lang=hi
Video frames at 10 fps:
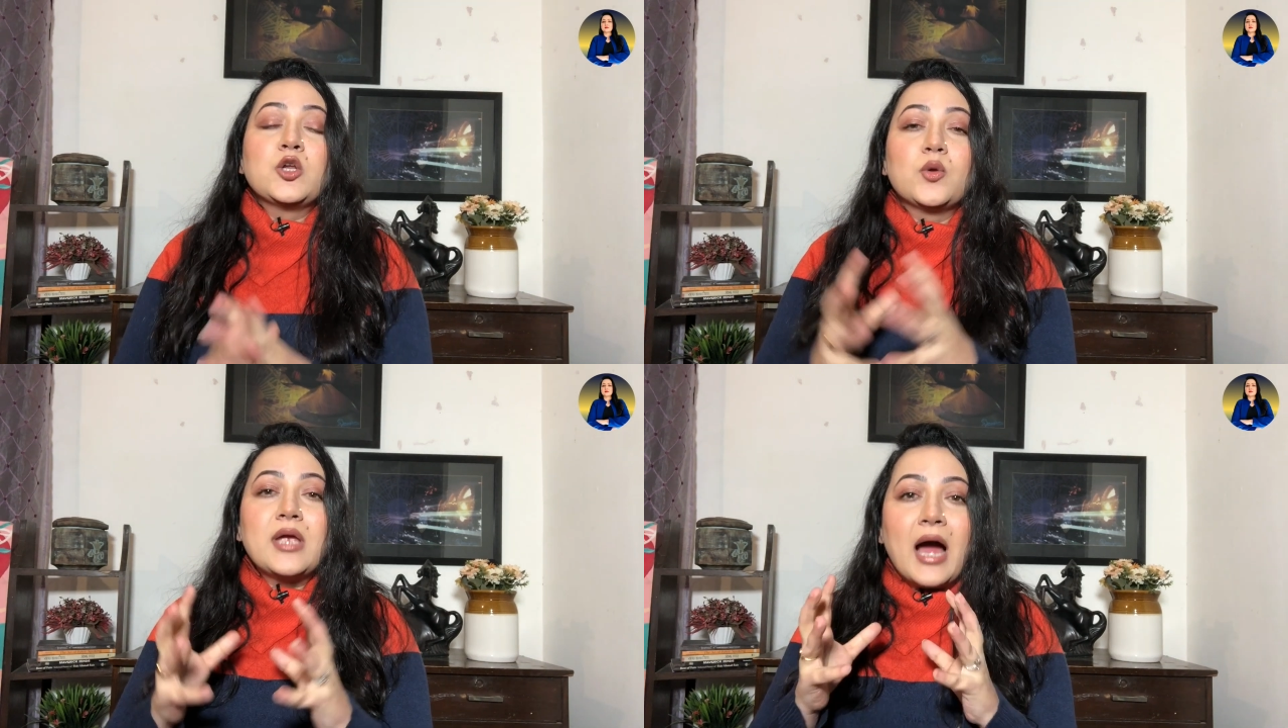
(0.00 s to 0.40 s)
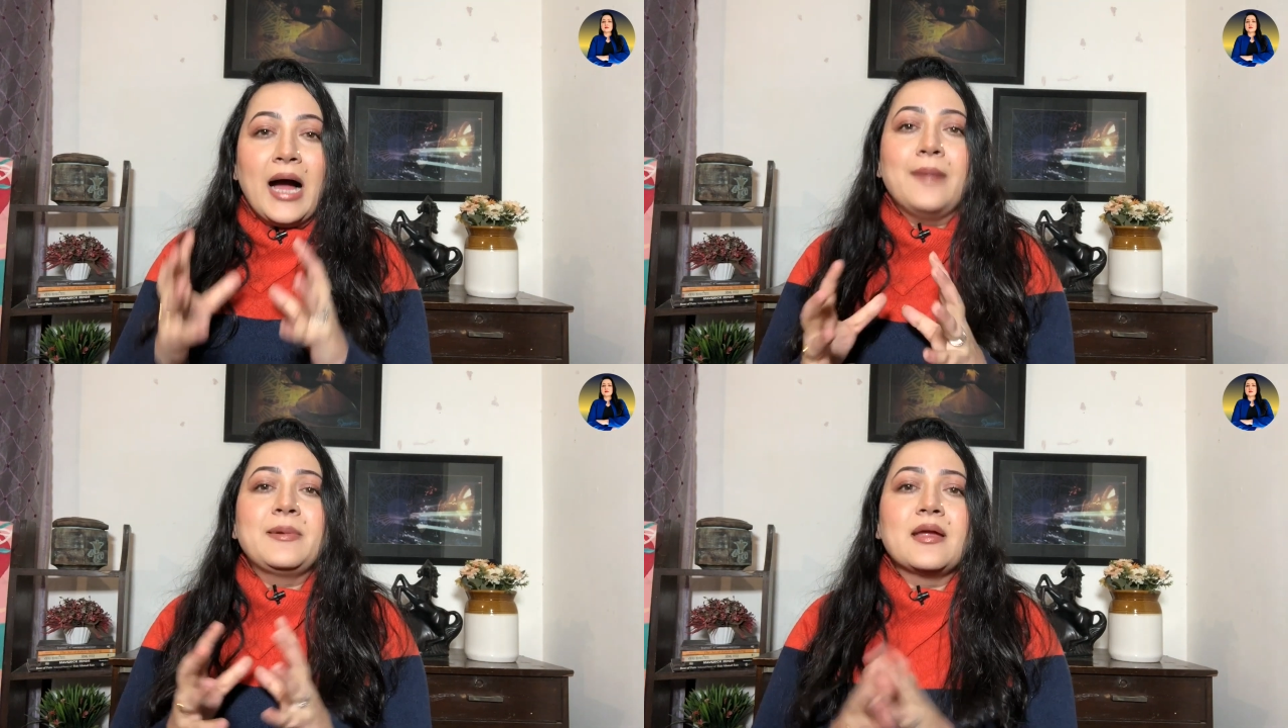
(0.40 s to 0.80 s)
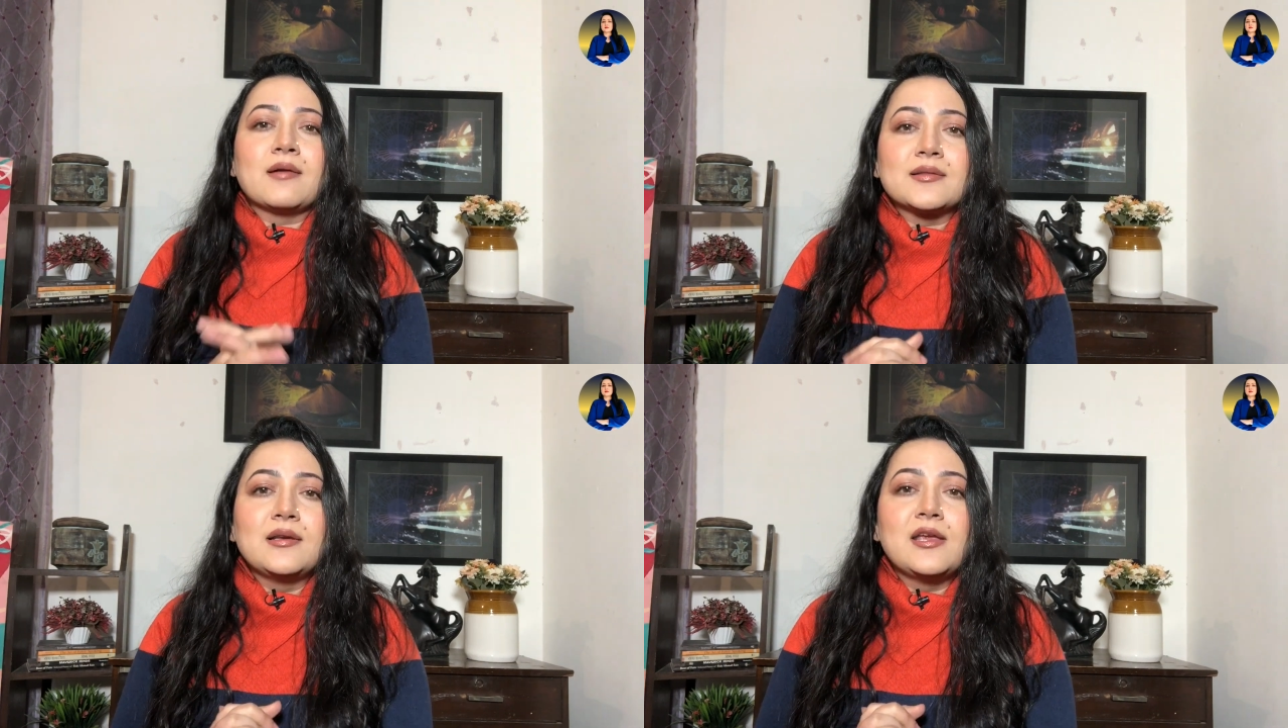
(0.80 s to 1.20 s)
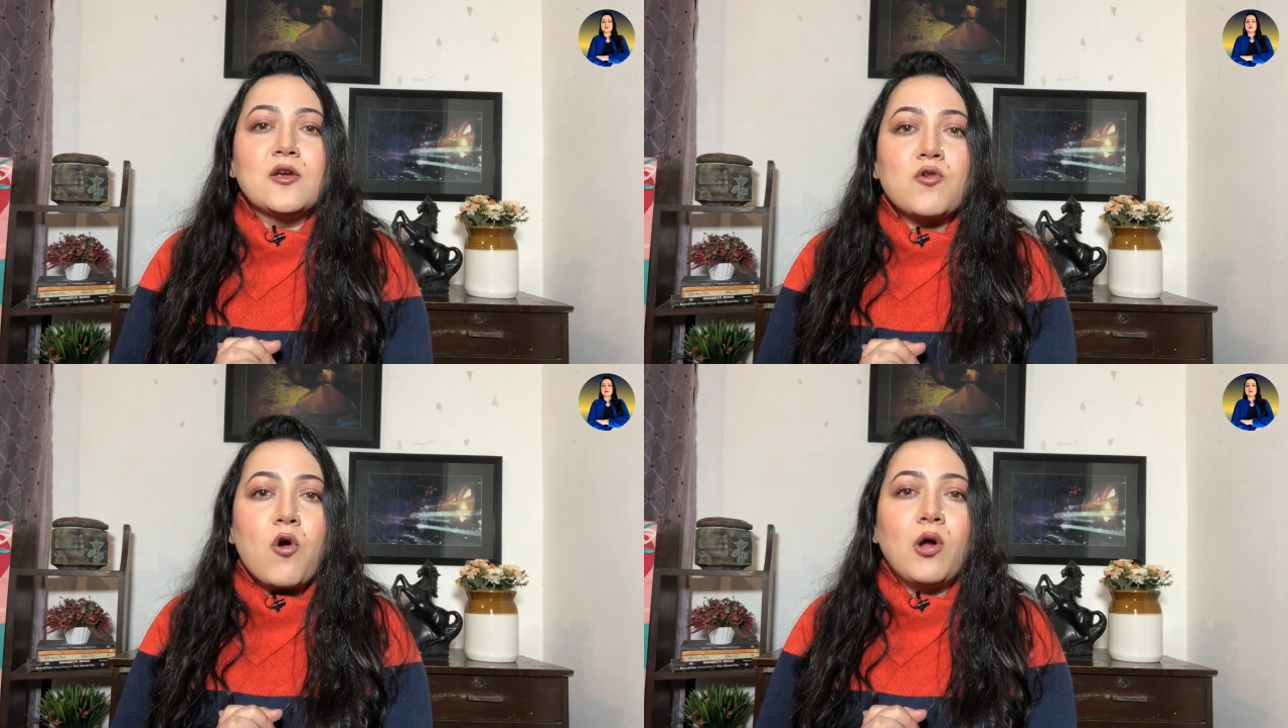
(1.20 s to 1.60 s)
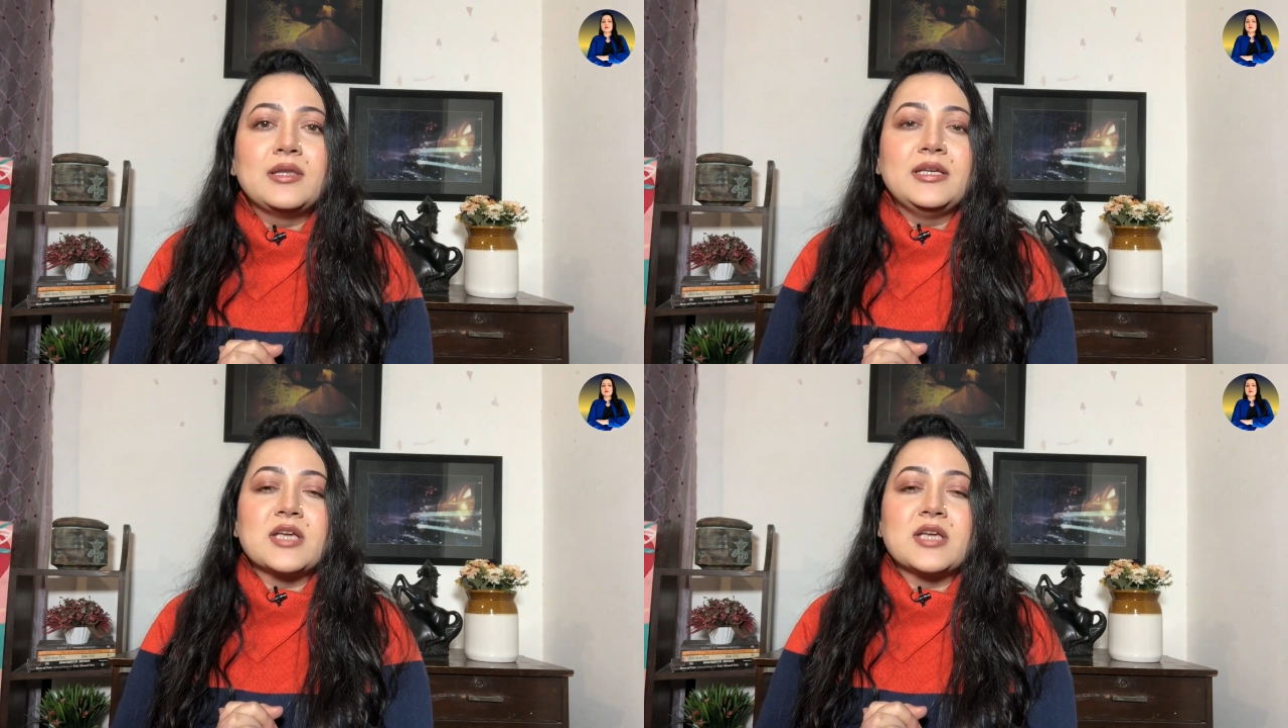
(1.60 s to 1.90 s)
क्योंकि आपके कत्ल की कॉल दी